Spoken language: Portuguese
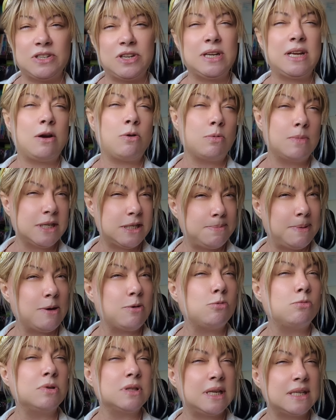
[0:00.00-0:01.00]
Achei que algumas
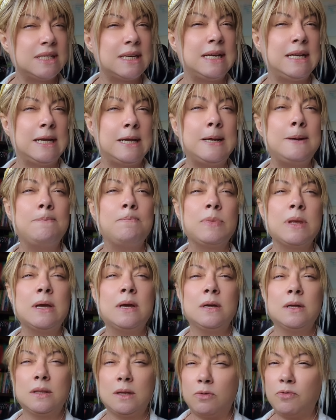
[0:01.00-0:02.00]
perguntas ali
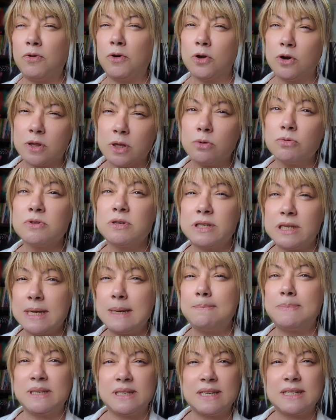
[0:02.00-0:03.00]
não foram tão
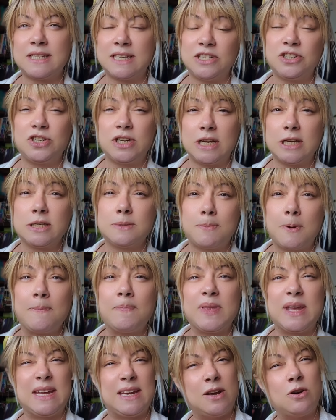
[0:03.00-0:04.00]
simples assim de
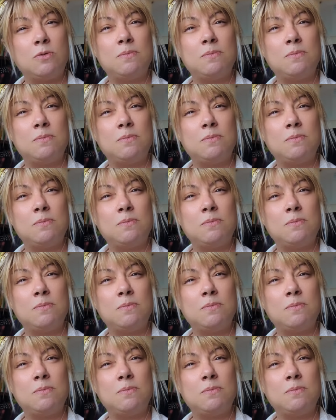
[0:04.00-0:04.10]
responder.